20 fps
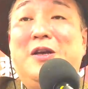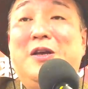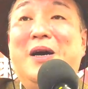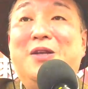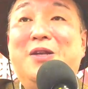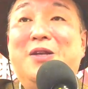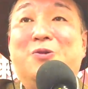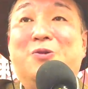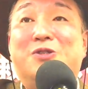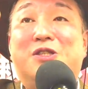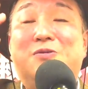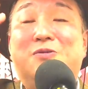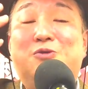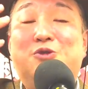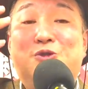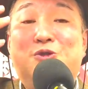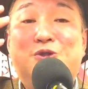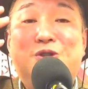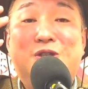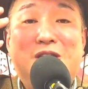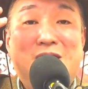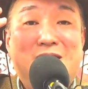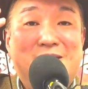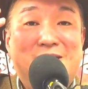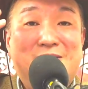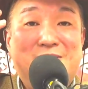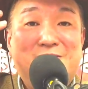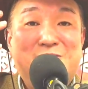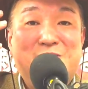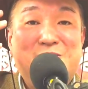今の自分
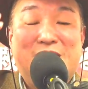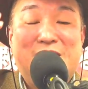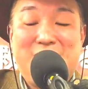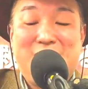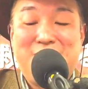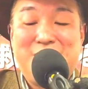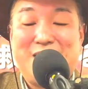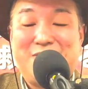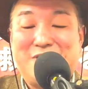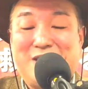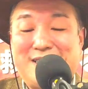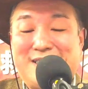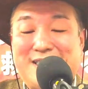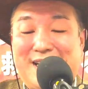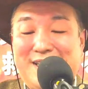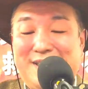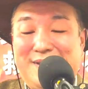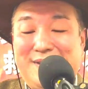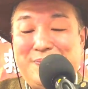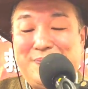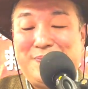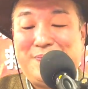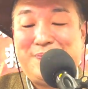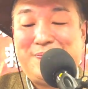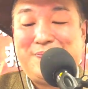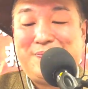に向けてみてください